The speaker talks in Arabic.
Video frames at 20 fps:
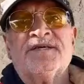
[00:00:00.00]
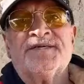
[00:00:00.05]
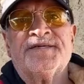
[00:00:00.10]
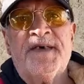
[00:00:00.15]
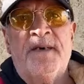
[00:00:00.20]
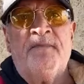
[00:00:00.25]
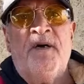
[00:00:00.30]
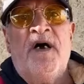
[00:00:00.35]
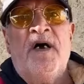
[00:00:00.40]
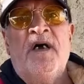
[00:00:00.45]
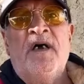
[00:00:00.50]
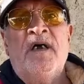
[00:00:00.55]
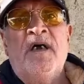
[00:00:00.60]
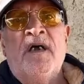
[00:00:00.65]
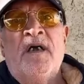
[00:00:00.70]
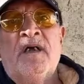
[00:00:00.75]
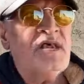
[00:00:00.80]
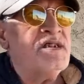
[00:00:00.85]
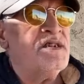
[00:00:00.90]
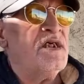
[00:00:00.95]
السبعة
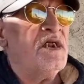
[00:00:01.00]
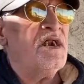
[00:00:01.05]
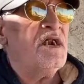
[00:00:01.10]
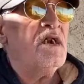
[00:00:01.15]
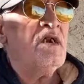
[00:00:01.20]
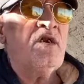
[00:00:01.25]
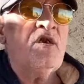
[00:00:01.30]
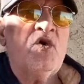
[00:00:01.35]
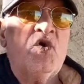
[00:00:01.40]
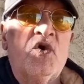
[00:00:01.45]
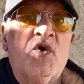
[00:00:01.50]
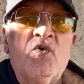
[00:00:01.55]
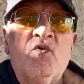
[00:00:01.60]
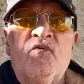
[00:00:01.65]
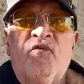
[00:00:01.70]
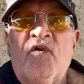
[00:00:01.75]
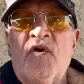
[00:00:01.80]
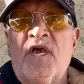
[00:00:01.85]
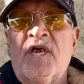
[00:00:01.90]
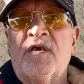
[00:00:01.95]
هذا
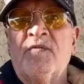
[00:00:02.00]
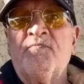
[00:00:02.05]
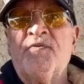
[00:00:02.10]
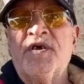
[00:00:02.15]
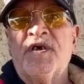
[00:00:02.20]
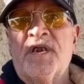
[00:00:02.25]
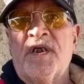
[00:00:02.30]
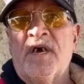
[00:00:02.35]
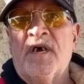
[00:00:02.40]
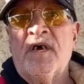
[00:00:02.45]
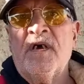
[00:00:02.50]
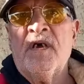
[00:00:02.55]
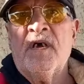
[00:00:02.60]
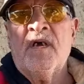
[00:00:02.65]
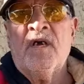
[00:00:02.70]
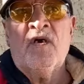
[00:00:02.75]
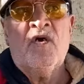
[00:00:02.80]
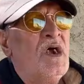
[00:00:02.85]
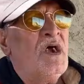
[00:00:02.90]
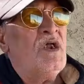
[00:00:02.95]
الكلفة الكبيرة
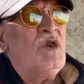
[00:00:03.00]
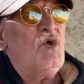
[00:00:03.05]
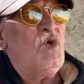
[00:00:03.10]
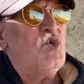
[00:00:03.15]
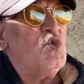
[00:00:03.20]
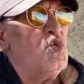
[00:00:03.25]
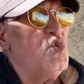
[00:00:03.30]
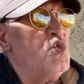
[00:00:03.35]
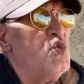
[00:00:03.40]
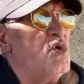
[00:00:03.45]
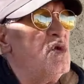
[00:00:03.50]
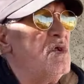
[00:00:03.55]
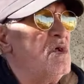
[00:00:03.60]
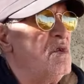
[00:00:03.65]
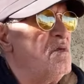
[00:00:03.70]
الحلول